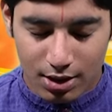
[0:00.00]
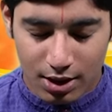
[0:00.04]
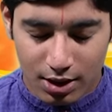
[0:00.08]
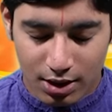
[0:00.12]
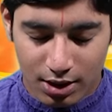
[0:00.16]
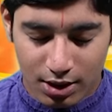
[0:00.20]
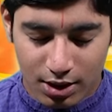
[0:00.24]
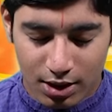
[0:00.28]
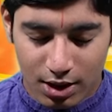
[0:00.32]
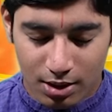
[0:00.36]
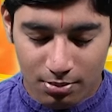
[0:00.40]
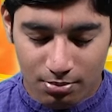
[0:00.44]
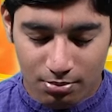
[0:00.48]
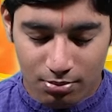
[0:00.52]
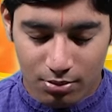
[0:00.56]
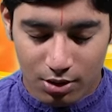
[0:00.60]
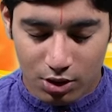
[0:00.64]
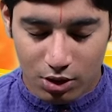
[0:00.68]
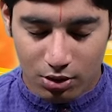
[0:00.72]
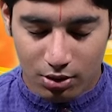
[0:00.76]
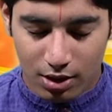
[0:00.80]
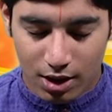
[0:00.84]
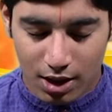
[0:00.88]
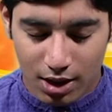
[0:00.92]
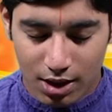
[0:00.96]
எஷ்டிம்
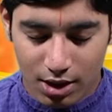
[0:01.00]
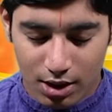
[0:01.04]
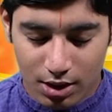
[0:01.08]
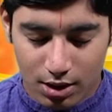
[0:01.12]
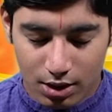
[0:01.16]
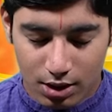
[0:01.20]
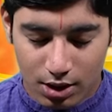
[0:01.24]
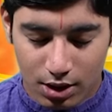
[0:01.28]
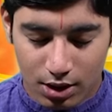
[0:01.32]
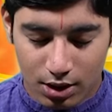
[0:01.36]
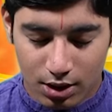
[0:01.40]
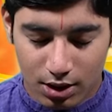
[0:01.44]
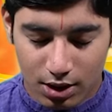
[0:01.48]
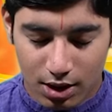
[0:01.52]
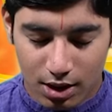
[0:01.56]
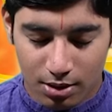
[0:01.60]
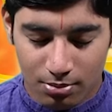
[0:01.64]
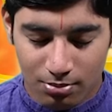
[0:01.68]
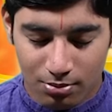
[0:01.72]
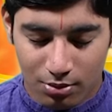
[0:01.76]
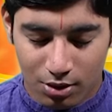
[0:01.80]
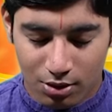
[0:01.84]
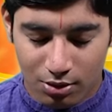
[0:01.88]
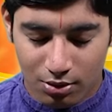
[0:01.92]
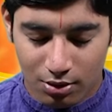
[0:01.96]
மதுரா
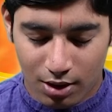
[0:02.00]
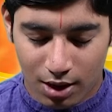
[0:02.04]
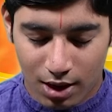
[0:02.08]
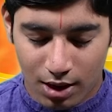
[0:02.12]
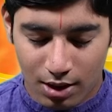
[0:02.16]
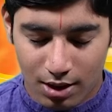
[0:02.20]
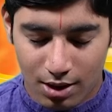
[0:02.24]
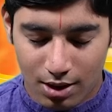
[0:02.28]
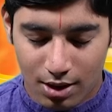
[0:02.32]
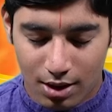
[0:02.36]
ஷிஷ்டிம் மதுரா